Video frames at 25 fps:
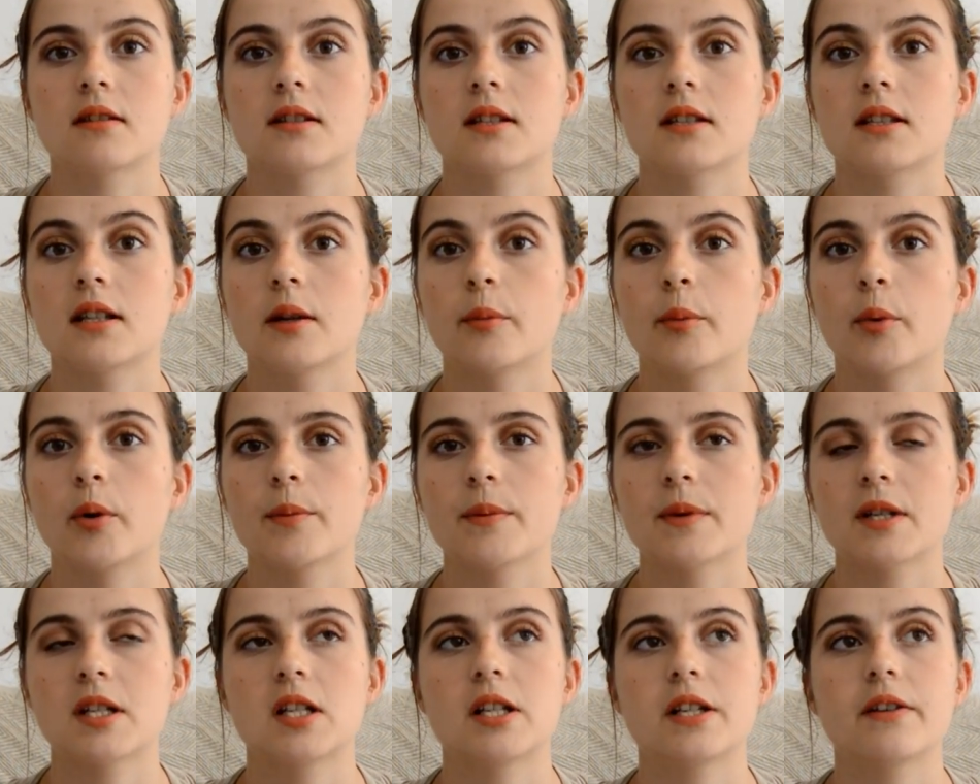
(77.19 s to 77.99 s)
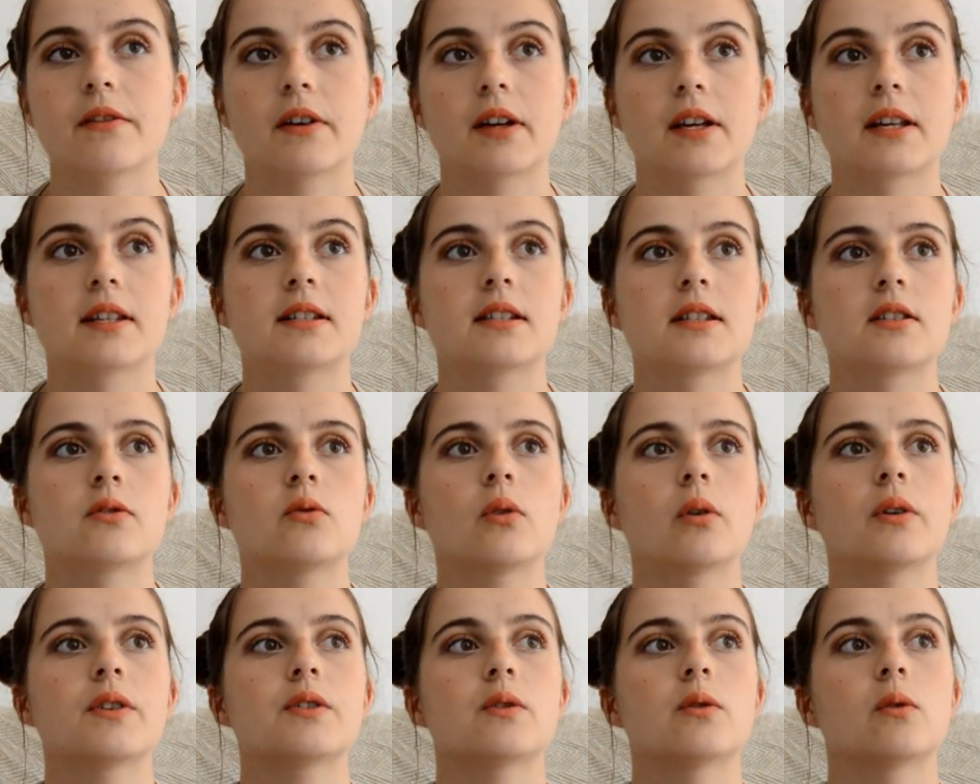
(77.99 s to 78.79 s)
c'était le premier livre et c'est
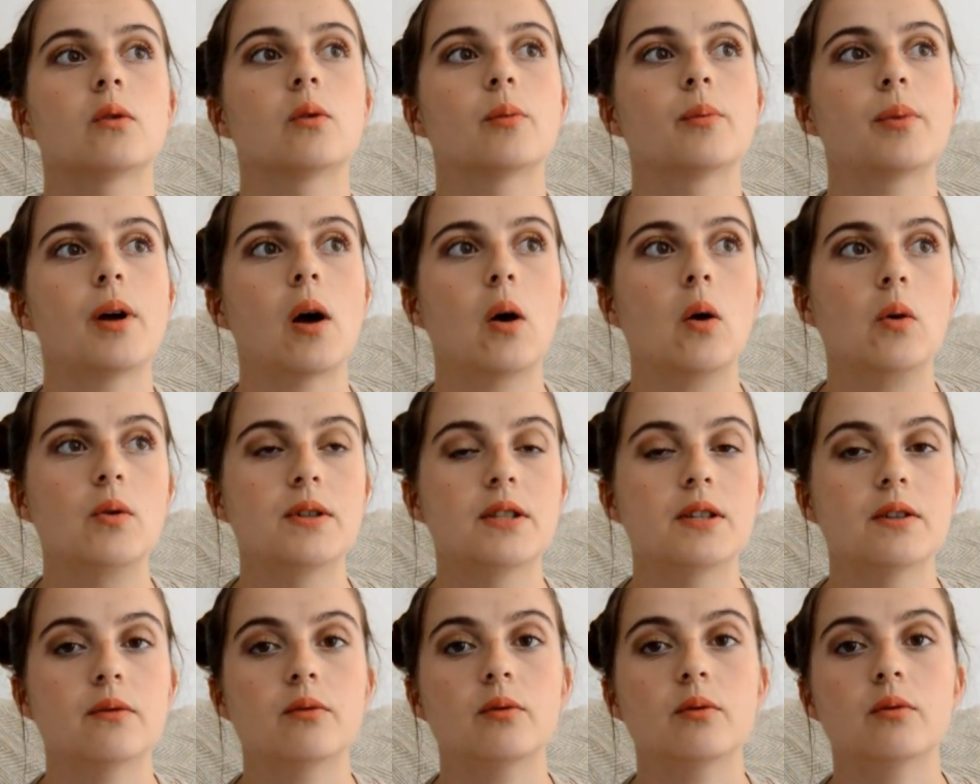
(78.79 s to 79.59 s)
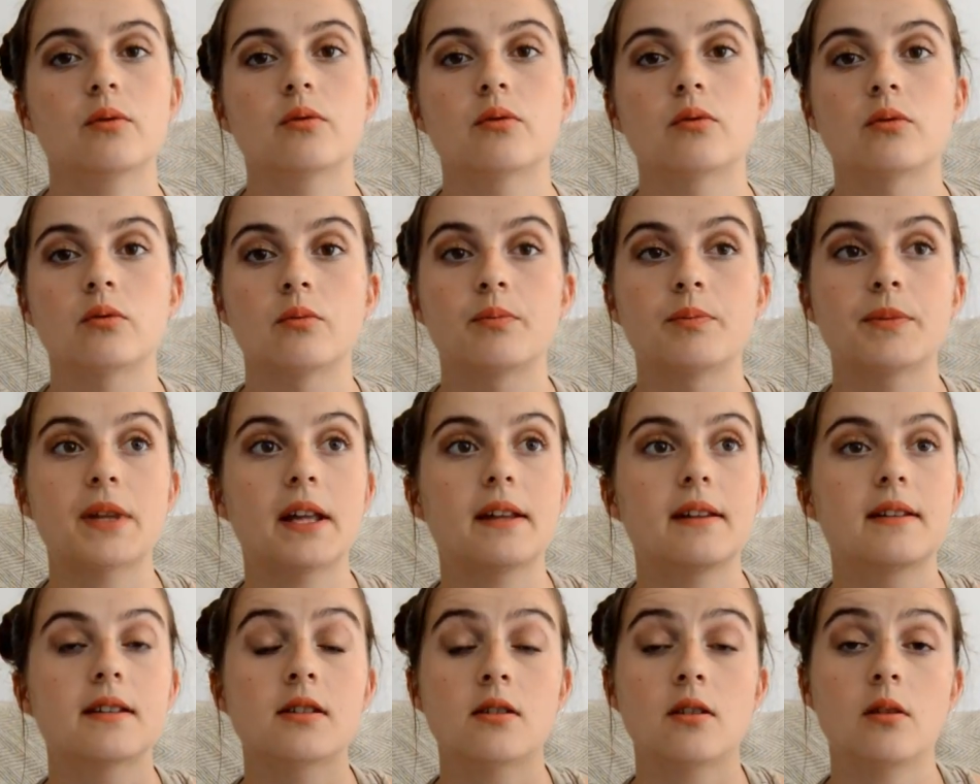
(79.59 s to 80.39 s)
sûr que si on compare au niveau de
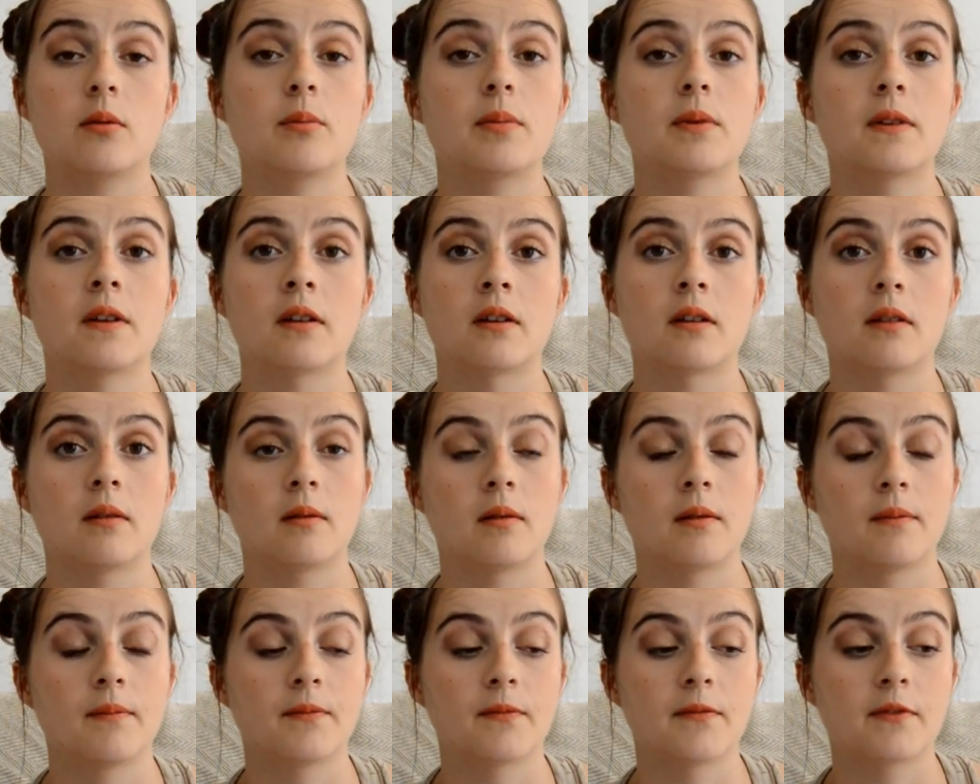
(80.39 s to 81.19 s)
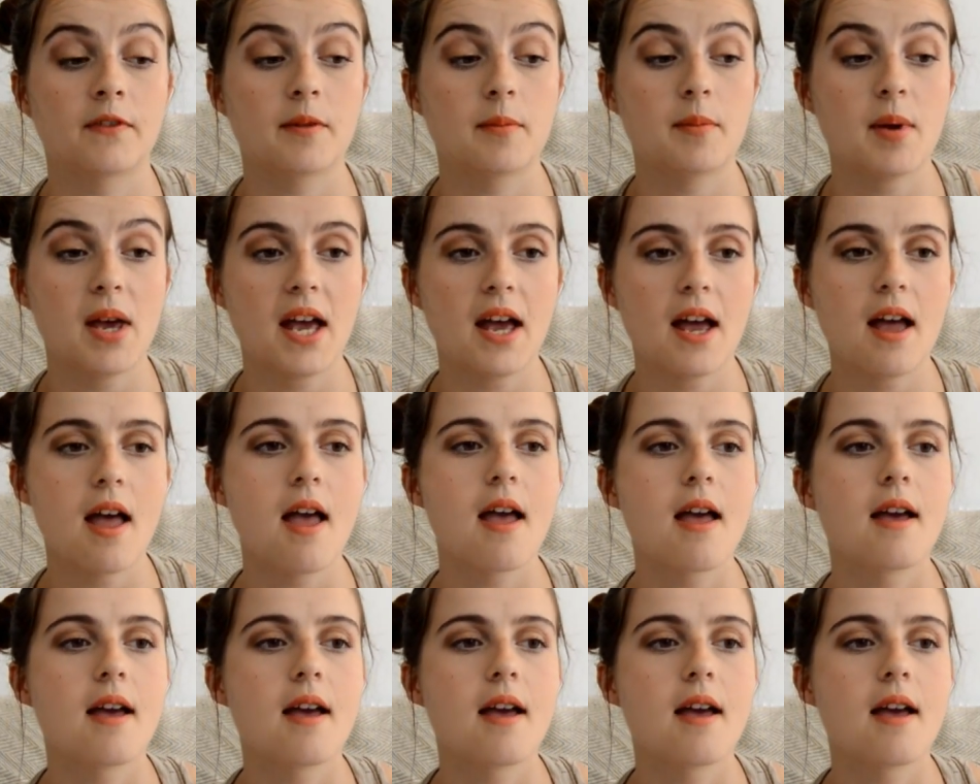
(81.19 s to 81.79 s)
peut-être des autres euh, Weber,